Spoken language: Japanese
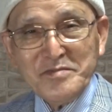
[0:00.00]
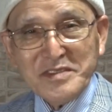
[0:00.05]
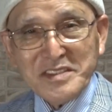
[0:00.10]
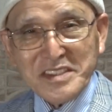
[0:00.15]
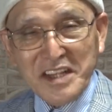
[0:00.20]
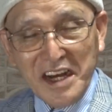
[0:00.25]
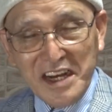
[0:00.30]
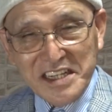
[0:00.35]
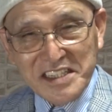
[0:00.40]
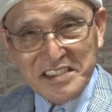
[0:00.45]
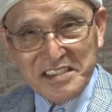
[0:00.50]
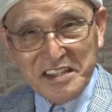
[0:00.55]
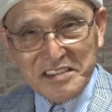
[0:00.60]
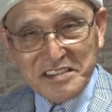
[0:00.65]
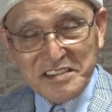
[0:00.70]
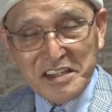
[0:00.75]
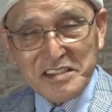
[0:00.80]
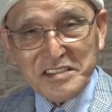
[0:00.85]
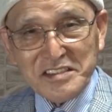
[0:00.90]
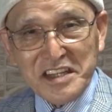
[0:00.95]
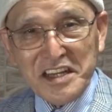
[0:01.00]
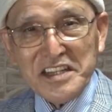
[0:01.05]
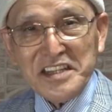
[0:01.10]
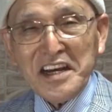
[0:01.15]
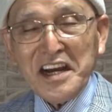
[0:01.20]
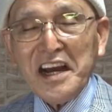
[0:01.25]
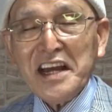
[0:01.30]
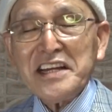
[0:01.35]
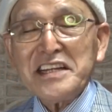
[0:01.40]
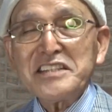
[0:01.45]
大切ですね
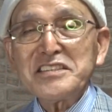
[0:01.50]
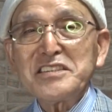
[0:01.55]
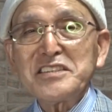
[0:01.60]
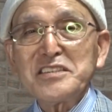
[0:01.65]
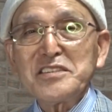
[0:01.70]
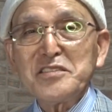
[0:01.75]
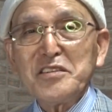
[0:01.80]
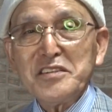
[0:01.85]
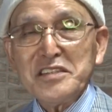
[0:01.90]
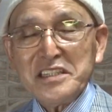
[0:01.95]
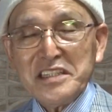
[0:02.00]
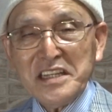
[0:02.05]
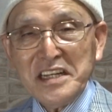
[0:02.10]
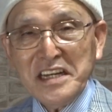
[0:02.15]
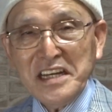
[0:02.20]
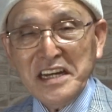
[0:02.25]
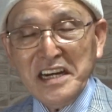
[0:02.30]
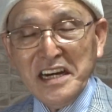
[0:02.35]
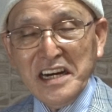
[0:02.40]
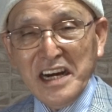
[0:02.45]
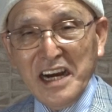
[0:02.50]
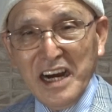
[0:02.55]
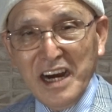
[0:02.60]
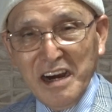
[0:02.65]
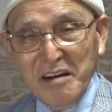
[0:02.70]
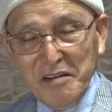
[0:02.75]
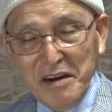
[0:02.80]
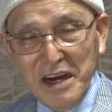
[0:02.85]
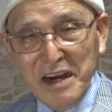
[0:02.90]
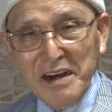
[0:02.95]
長生きするのに
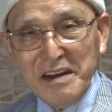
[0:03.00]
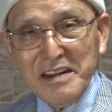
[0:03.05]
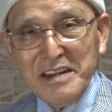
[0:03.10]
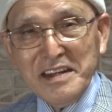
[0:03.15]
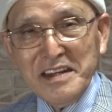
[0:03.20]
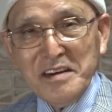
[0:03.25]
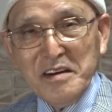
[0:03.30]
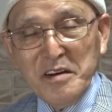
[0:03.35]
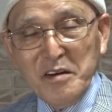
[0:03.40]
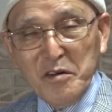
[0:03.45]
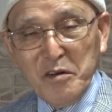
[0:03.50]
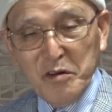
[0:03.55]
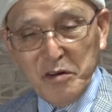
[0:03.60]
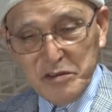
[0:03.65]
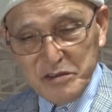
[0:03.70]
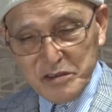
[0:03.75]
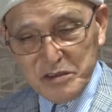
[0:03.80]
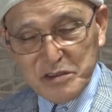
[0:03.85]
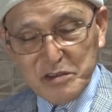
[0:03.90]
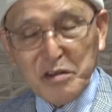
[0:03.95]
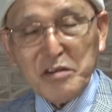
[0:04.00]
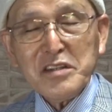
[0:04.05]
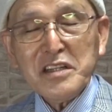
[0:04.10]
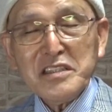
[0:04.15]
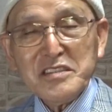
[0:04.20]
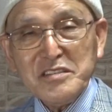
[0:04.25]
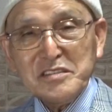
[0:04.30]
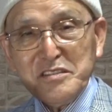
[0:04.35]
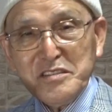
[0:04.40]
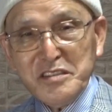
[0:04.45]
歯は本当
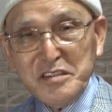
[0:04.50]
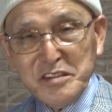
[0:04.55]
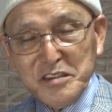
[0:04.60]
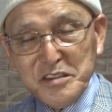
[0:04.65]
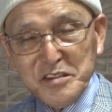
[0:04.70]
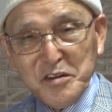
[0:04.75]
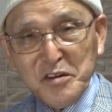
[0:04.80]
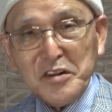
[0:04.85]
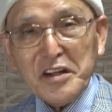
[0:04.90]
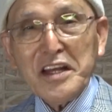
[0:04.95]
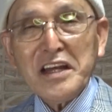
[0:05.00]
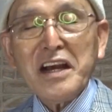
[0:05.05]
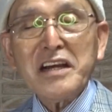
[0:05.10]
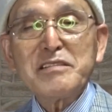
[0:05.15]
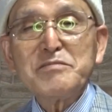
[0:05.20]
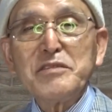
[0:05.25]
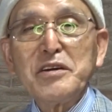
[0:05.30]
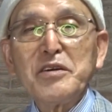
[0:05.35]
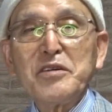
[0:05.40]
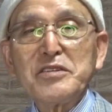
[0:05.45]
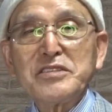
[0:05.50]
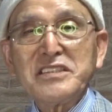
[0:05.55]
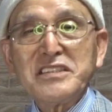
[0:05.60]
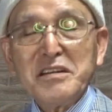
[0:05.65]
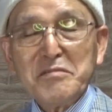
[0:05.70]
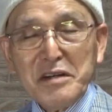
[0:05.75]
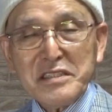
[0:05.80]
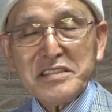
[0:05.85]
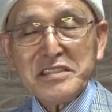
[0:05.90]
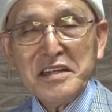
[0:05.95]
に重要な役目をし
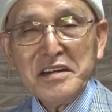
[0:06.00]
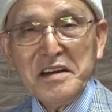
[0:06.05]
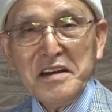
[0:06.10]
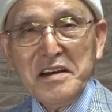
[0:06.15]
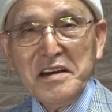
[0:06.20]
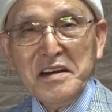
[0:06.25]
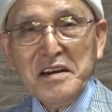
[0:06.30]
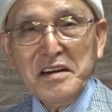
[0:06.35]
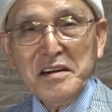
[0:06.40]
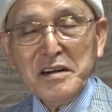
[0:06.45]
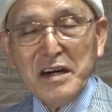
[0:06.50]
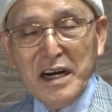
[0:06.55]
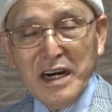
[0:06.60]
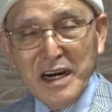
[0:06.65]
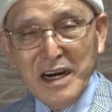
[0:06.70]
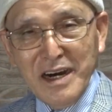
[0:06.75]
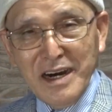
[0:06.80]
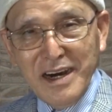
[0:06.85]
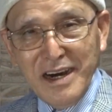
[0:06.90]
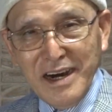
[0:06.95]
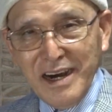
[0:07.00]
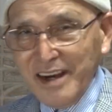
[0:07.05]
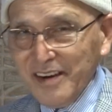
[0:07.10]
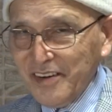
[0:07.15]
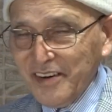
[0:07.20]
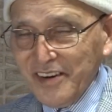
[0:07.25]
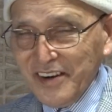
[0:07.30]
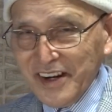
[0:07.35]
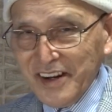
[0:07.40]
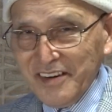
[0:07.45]
ていますあ
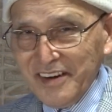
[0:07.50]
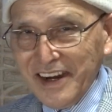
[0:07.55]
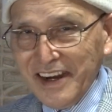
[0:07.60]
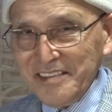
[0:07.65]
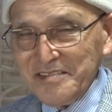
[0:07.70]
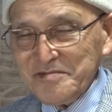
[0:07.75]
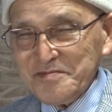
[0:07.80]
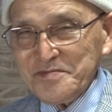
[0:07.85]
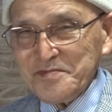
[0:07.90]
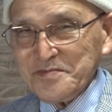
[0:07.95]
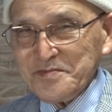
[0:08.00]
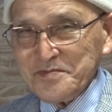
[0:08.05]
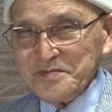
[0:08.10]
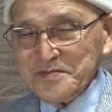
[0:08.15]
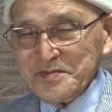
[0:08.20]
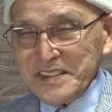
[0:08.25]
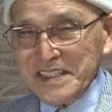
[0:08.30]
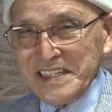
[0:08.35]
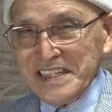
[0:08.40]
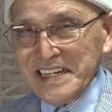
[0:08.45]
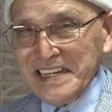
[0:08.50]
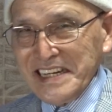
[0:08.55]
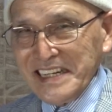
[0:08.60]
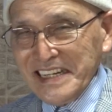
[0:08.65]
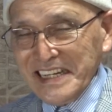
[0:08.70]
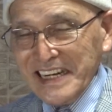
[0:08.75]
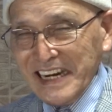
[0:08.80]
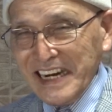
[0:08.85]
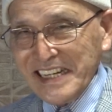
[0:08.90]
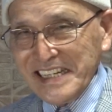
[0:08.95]
あこれは
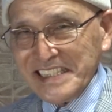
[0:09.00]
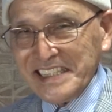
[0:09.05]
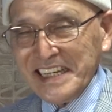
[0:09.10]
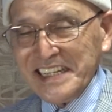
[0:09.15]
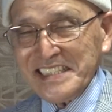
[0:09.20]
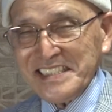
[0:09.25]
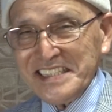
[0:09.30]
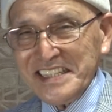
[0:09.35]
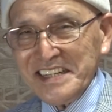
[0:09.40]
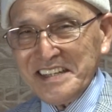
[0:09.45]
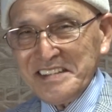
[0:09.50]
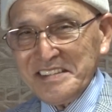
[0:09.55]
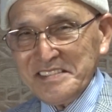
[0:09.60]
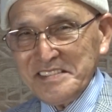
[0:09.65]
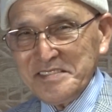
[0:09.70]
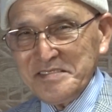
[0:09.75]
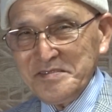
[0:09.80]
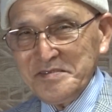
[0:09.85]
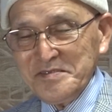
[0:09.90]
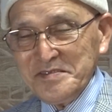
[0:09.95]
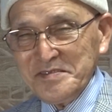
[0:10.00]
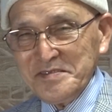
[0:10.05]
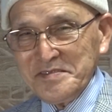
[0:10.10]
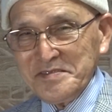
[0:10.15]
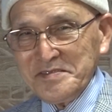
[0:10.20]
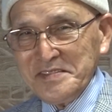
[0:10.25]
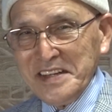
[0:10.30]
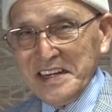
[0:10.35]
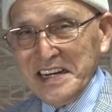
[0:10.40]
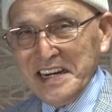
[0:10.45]
歯に対して
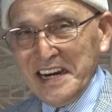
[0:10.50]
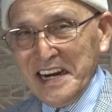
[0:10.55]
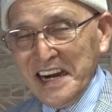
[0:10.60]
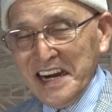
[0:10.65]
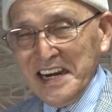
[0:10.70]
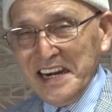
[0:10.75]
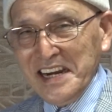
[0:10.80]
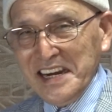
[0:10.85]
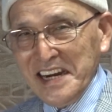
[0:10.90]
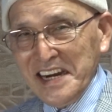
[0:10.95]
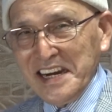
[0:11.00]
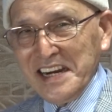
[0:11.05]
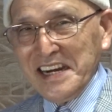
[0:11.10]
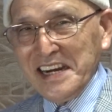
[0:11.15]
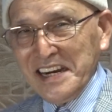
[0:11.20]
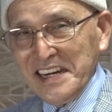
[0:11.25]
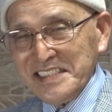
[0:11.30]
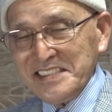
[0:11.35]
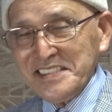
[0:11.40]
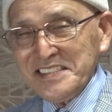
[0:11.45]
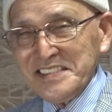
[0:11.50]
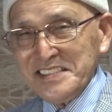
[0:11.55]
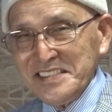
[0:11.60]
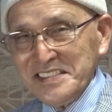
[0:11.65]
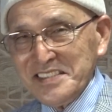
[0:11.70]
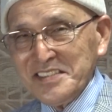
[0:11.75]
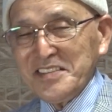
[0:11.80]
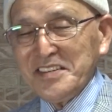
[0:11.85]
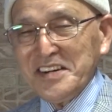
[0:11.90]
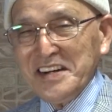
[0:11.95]
は歯は」
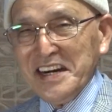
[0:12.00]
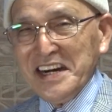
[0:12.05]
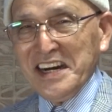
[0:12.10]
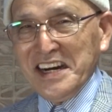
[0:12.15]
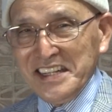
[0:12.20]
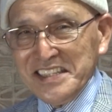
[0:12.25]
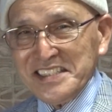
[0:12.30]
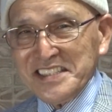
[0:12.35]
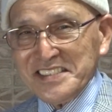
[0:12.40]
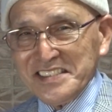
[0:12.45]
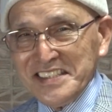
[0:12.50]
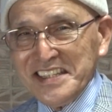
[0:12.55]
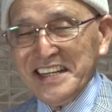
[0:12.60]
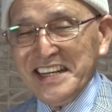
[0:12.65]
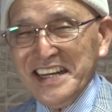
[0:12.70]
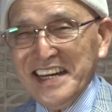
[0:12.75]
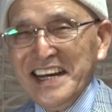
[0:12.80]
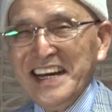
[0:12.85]
の歯ですね